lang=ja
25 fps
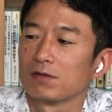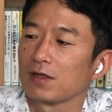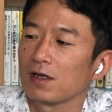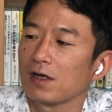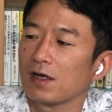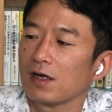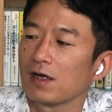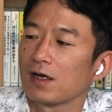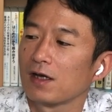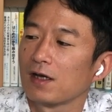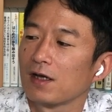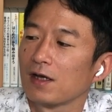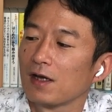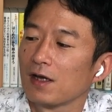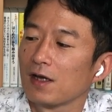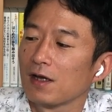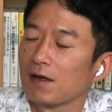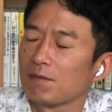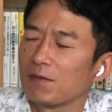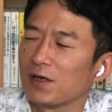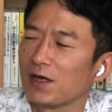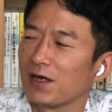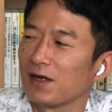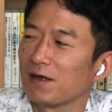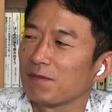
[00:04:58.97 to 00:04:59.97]
で、
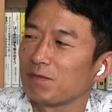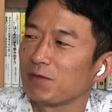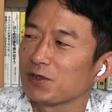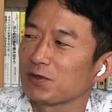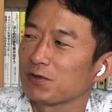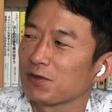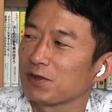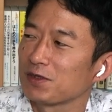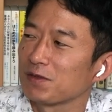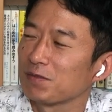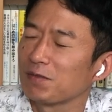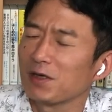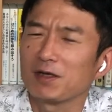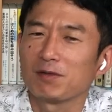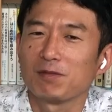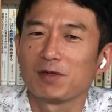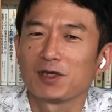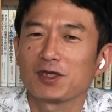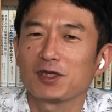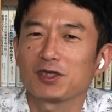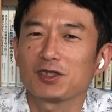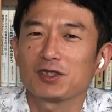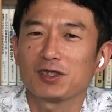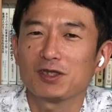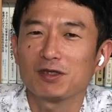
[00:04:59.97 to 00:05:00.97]
まあやっぱそうですね、まあ
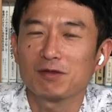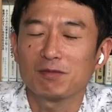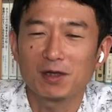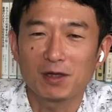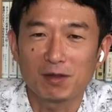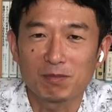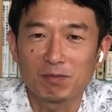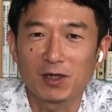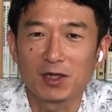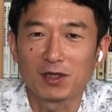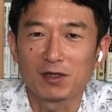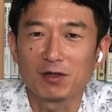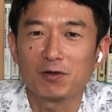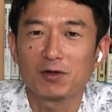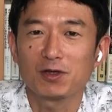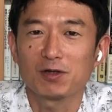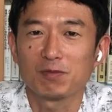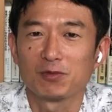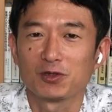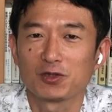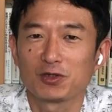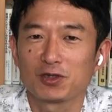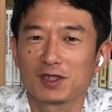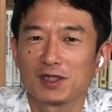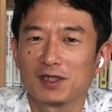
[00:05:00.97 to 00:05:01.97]
私はまあ料理
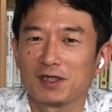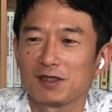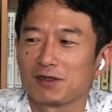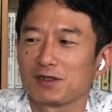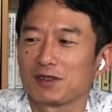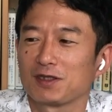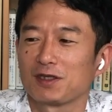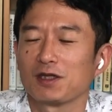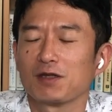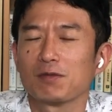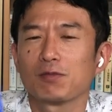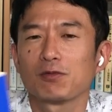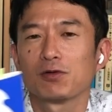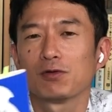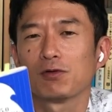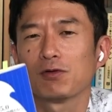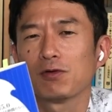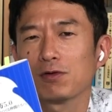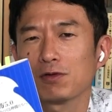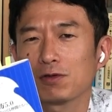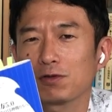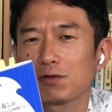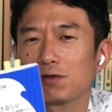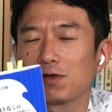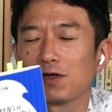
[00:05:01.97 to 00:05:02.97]
も好きですし、例えばこの
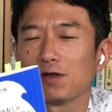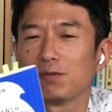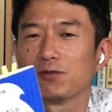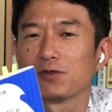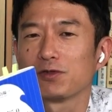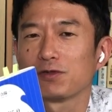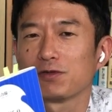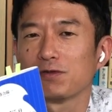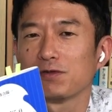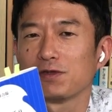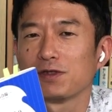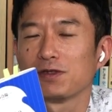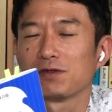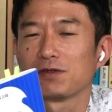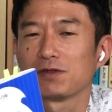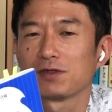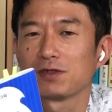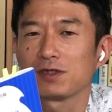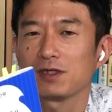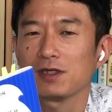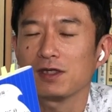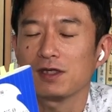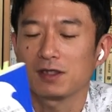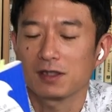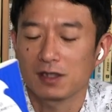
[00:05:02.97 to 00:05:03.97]
本とかもそうです
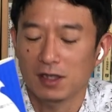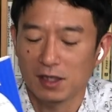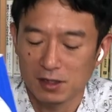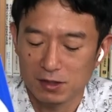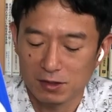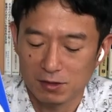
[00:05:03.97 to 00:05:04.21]
し、対